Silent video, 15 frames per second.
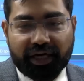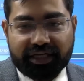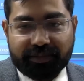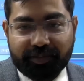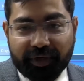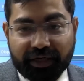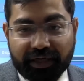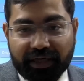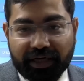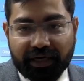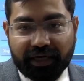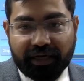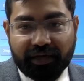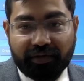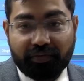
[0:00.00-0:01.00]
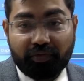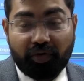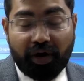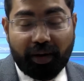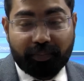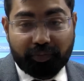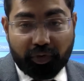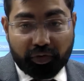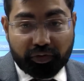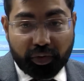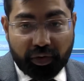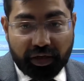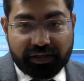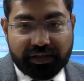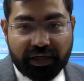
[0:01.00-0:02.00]
रिस्पेक्ट करें वो आपको
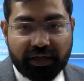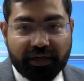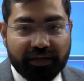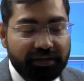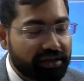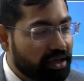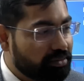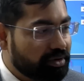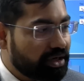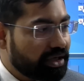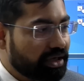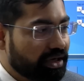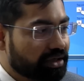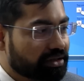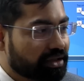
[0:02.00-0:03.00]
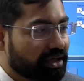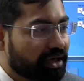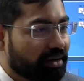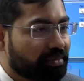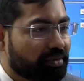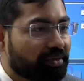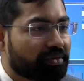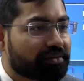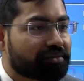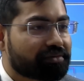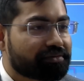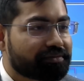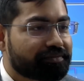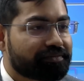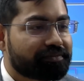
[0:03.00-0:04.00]
थोड़ा सा ये भी नहीं करते हैं आप लोग
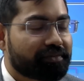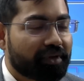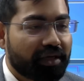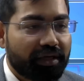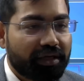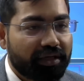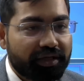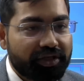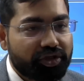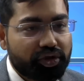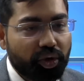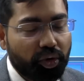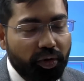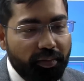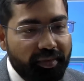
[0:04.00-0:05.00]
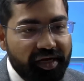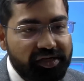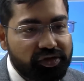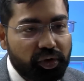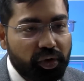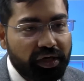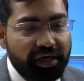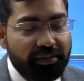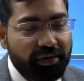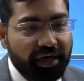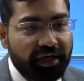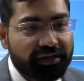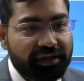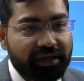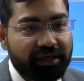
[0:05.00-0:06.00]
रिश्तों को मेल जोल नहीं
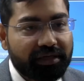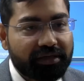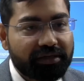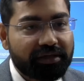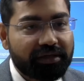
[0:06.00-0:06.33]
बनाते हैं